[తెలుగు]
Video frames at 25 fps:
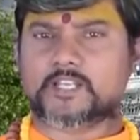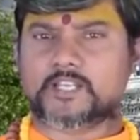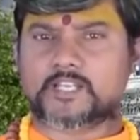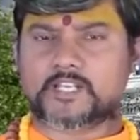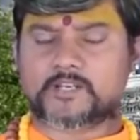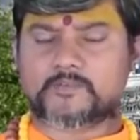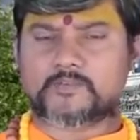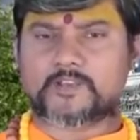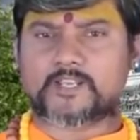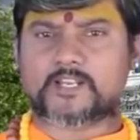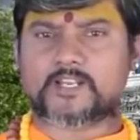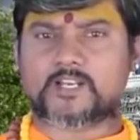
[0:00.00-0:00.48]

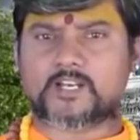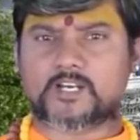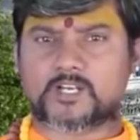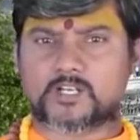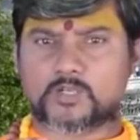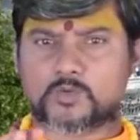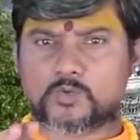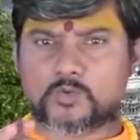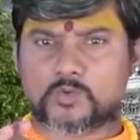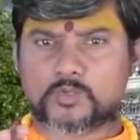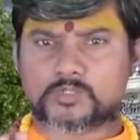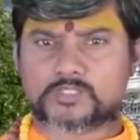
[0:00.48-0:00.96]
ఇరవై
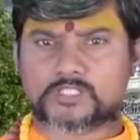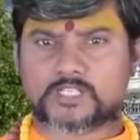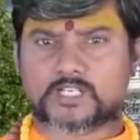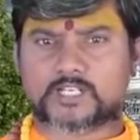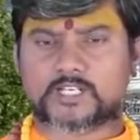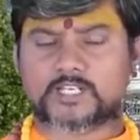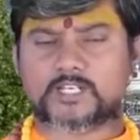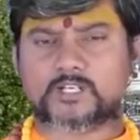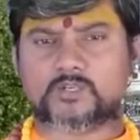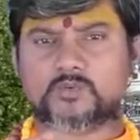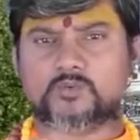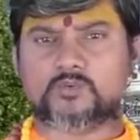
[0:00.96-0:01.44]
నాలుగవ
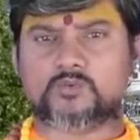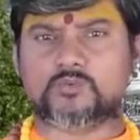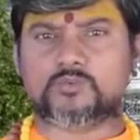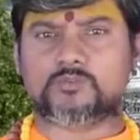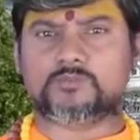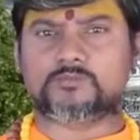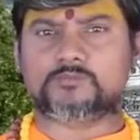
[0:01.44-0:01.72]
తారీఖు